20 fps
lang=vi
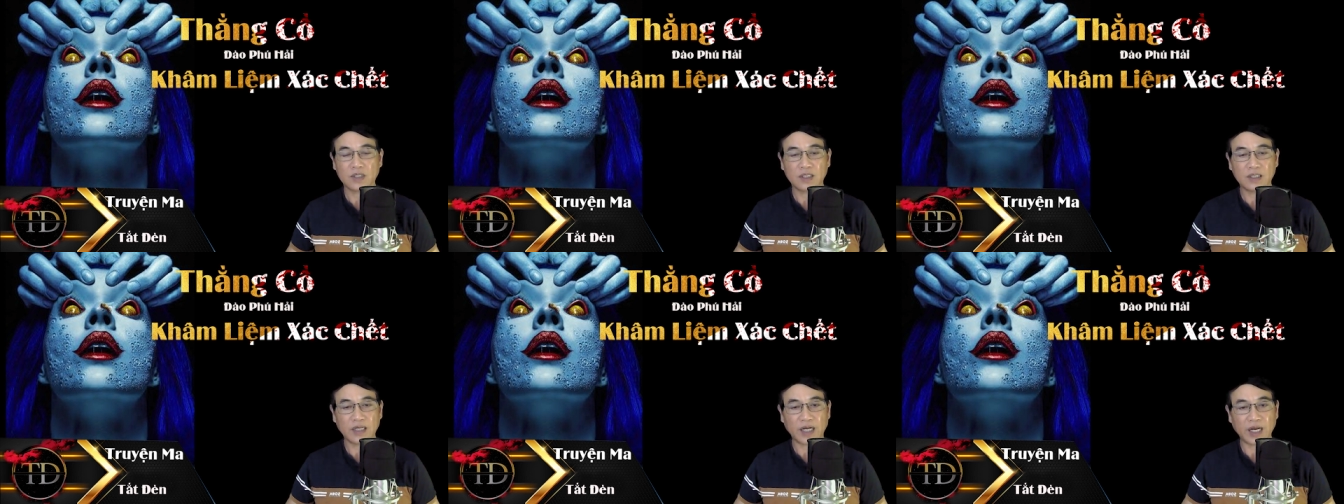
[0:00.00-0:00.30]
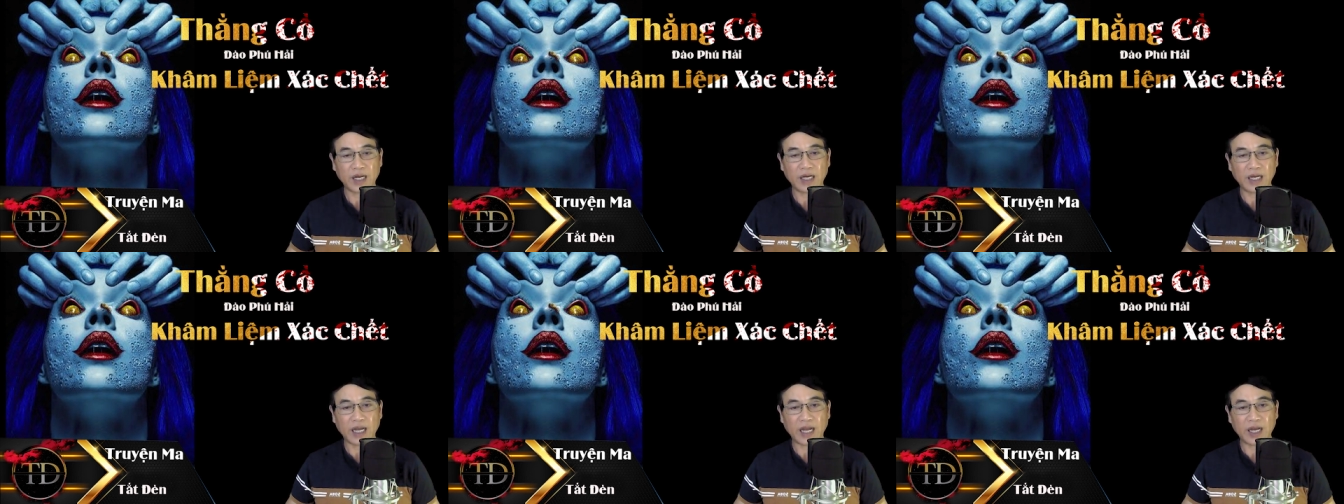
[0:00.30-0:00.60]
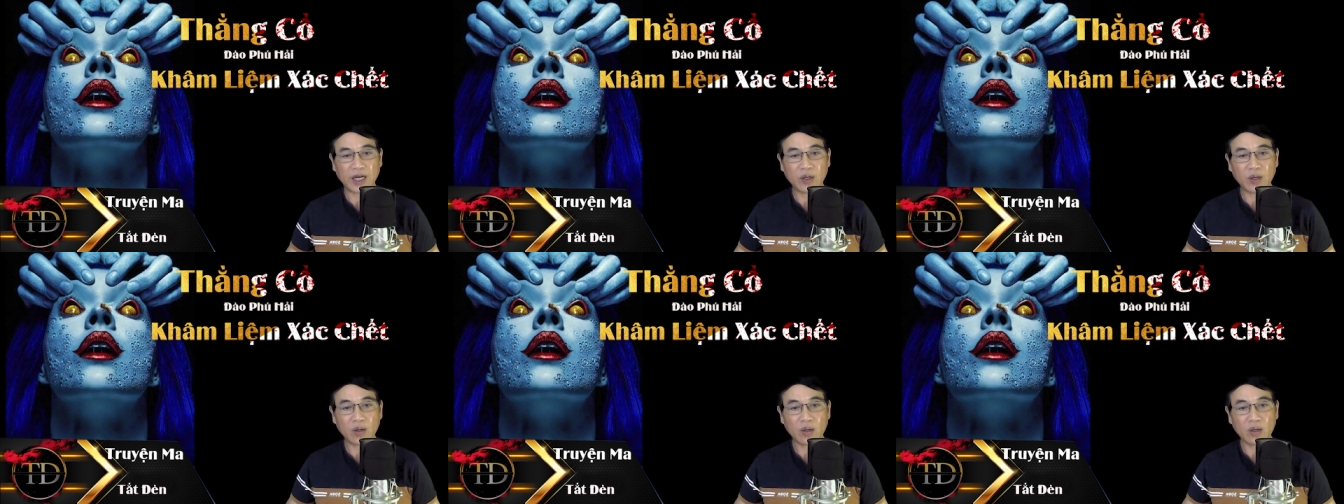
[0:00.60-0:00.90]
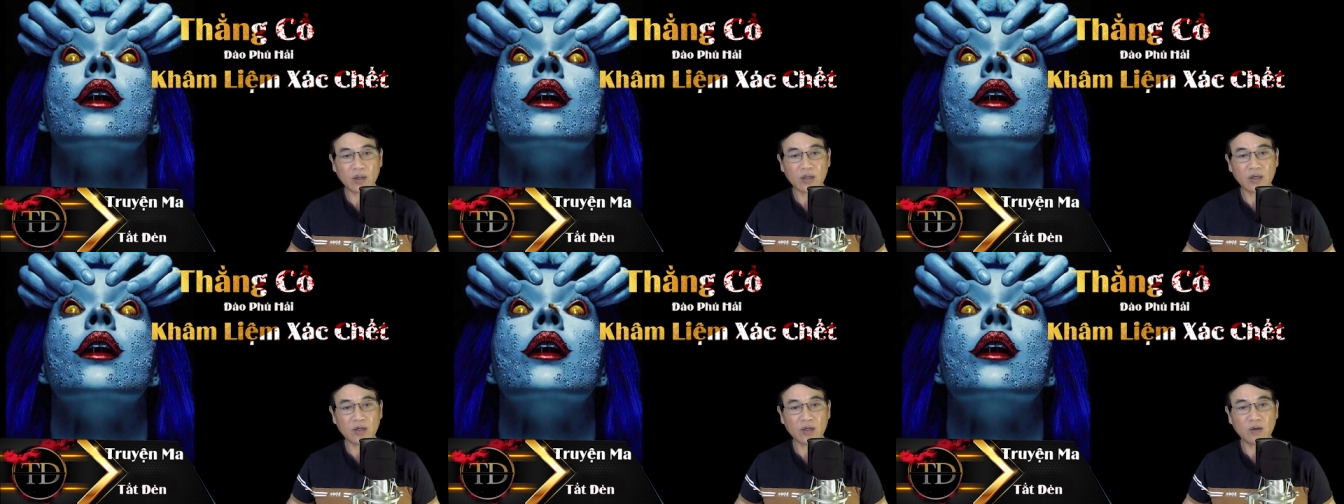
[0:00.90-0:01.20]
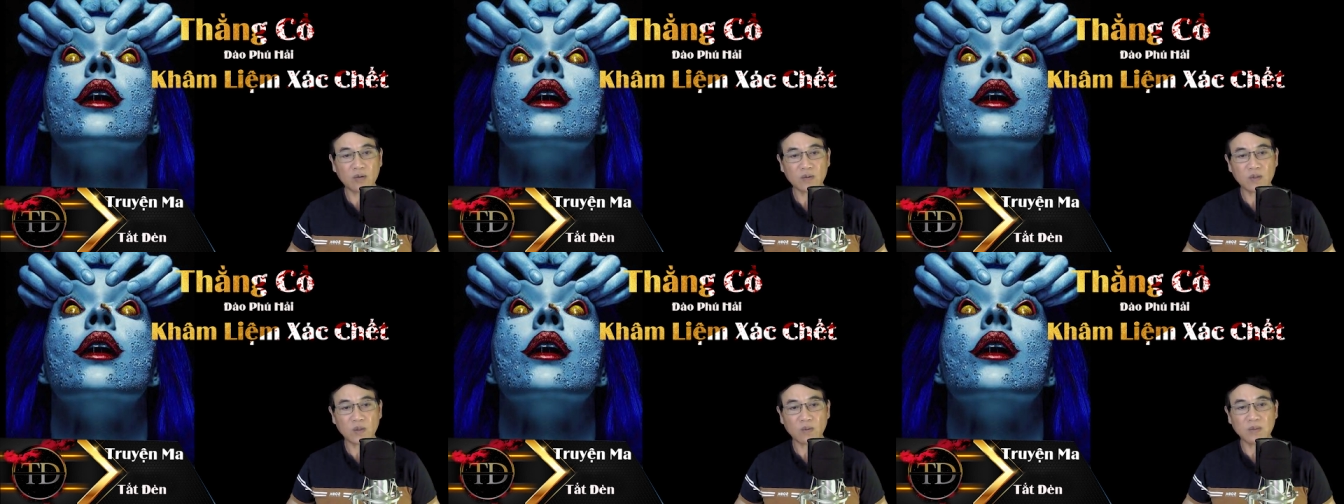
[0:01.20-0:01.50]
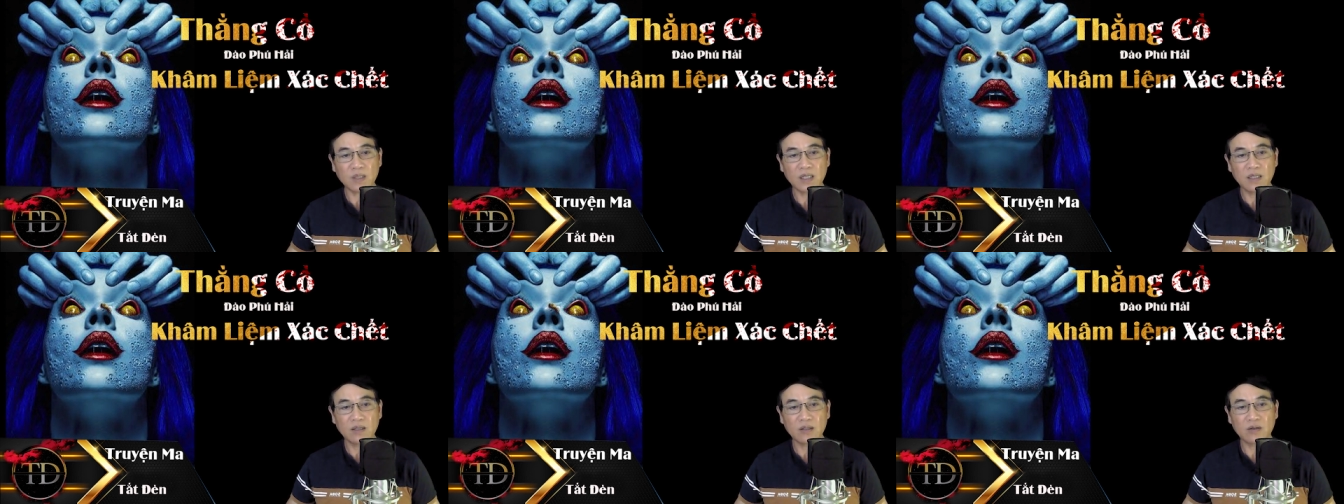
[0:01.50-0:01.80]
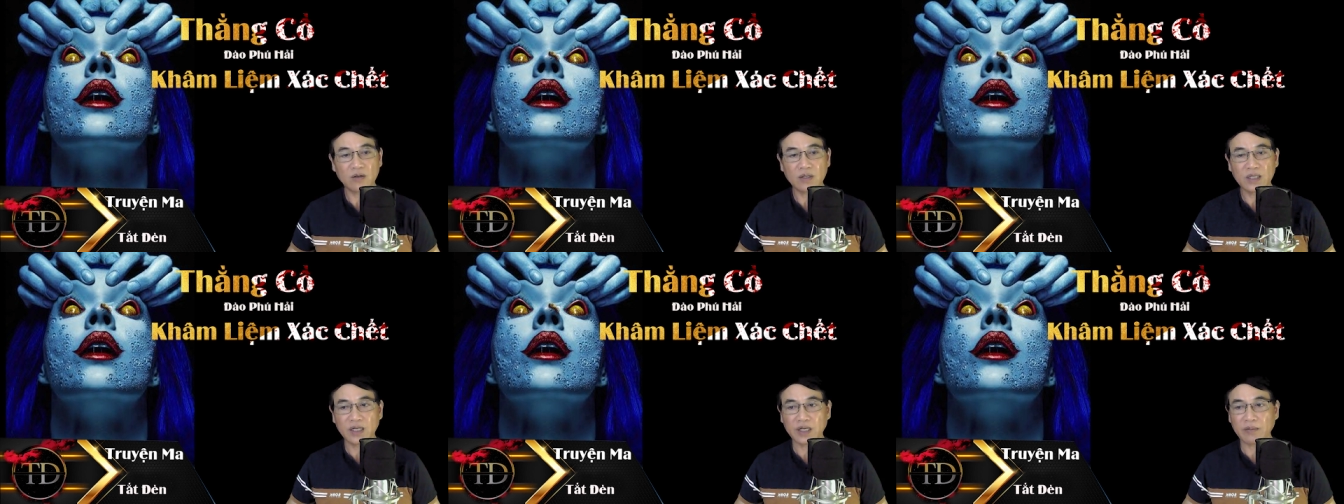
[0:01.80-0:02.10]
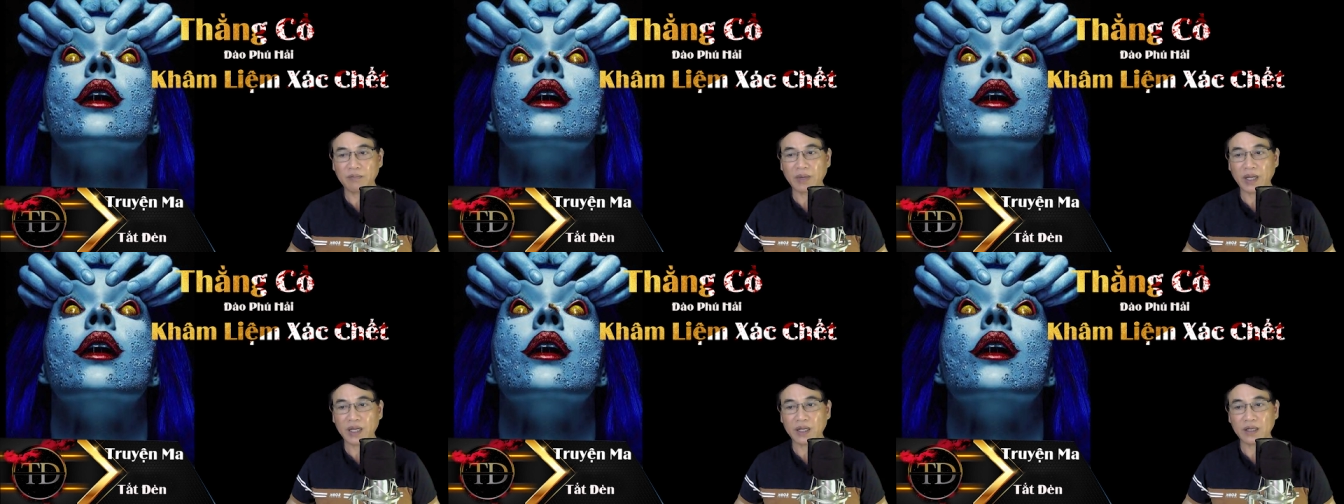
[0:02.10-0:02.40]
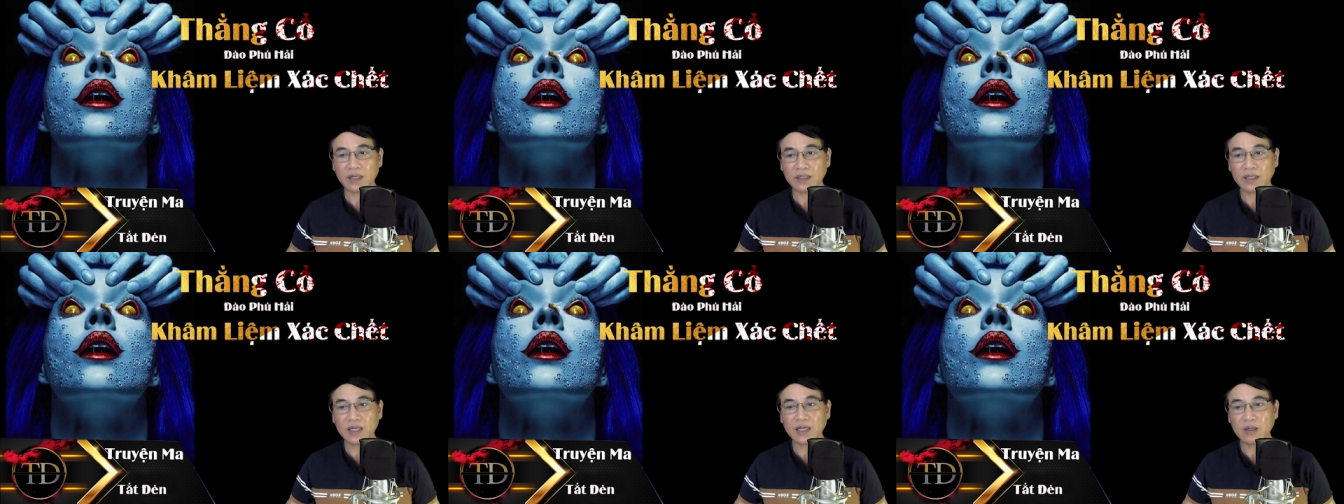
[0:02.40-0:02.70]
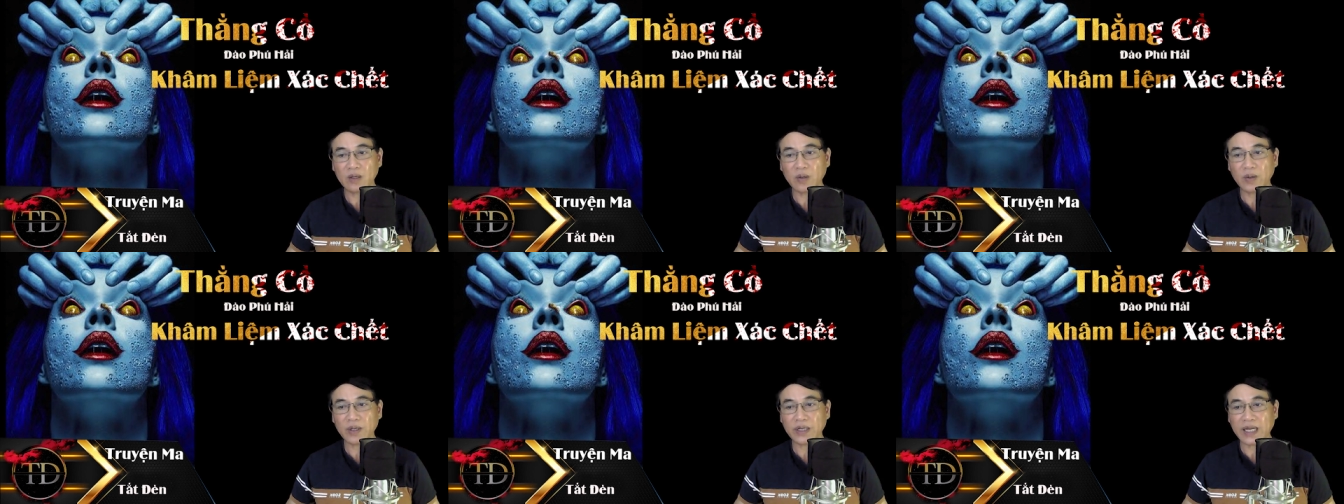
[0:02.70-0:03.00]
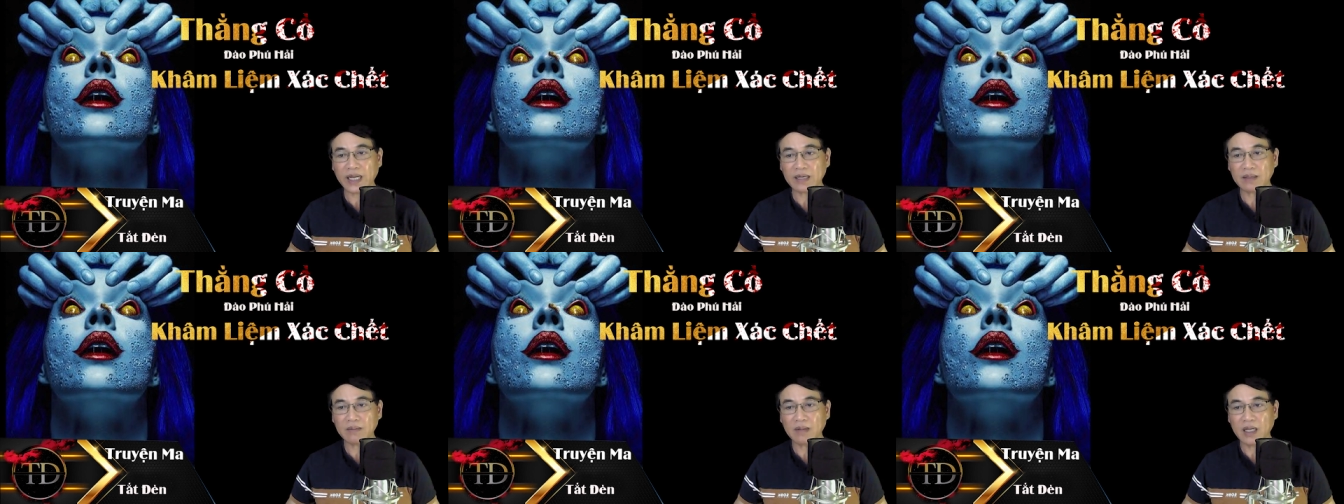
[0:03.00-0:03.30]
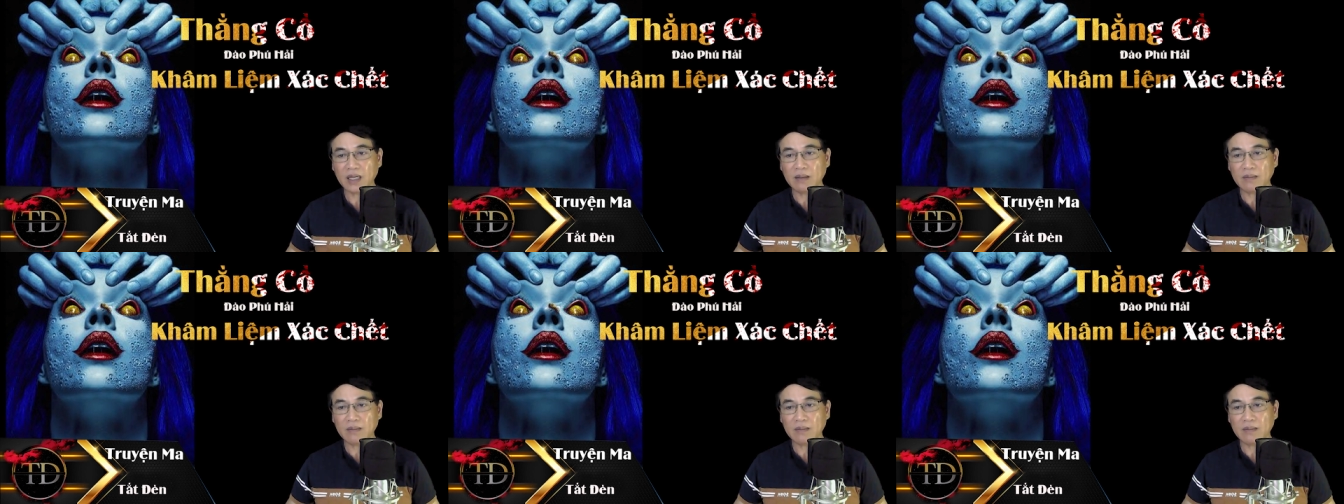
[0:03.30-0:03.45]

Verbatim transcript: Hay ai đó có đốt sống lưng của người bị thiên lôi đánh,